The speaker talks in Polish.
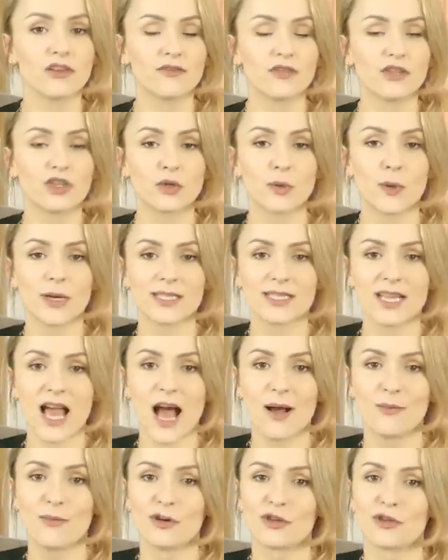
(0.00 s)
wyszła
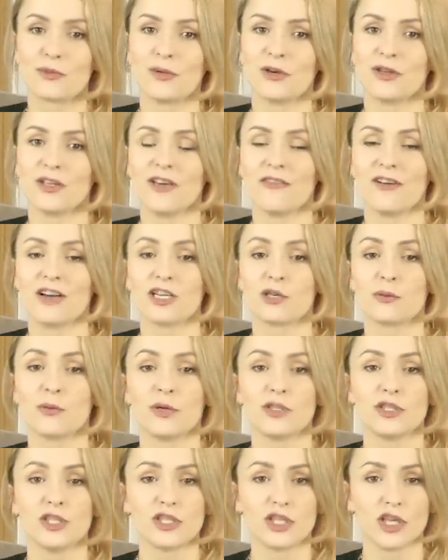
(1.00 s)
za mąż, ponieważ
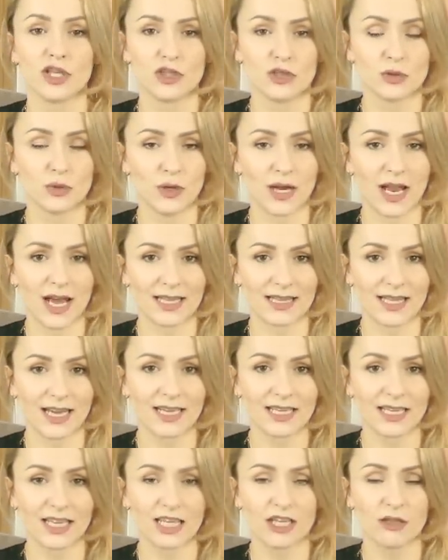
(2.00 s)
po 10
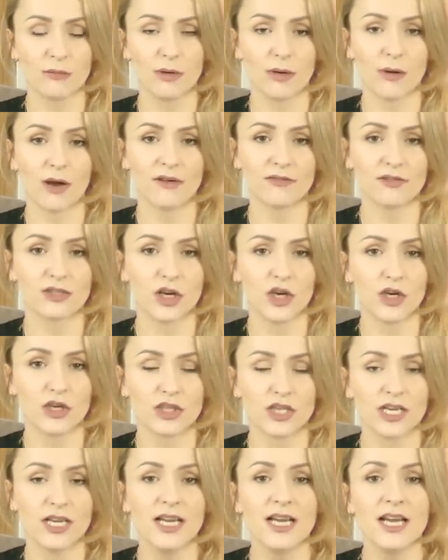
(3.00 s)
latach, kiedy była w
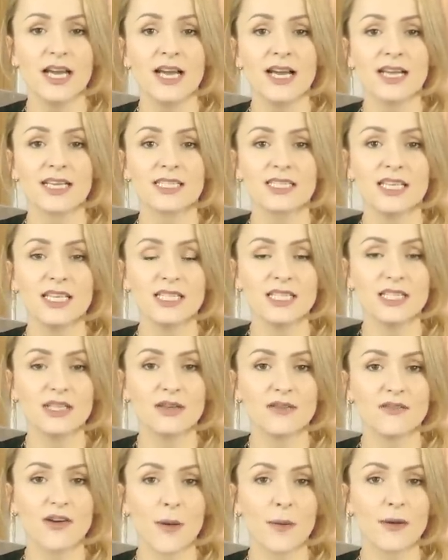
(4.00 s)
ciąży,
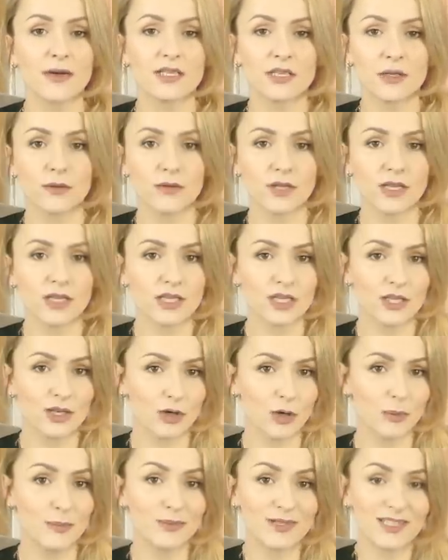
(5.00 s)
zdecydowała się na
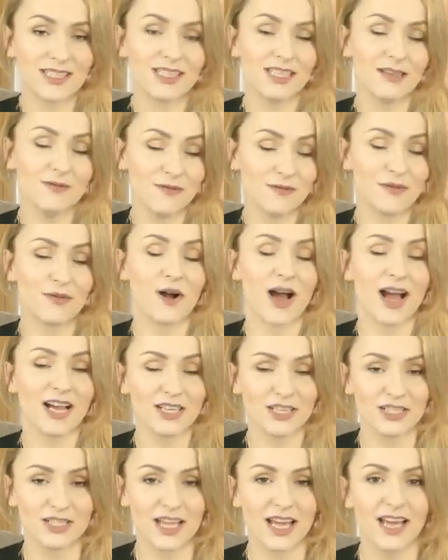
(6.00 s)
ślub z tym
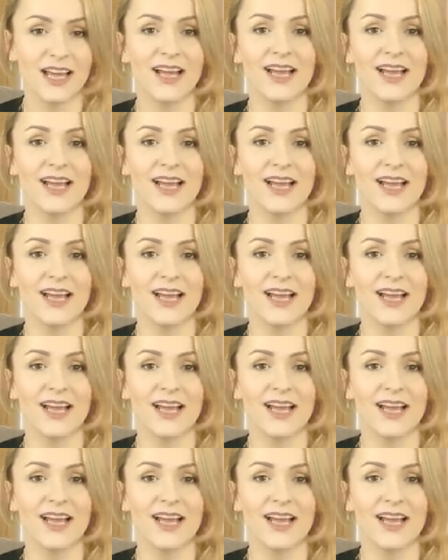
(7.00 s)
właśnie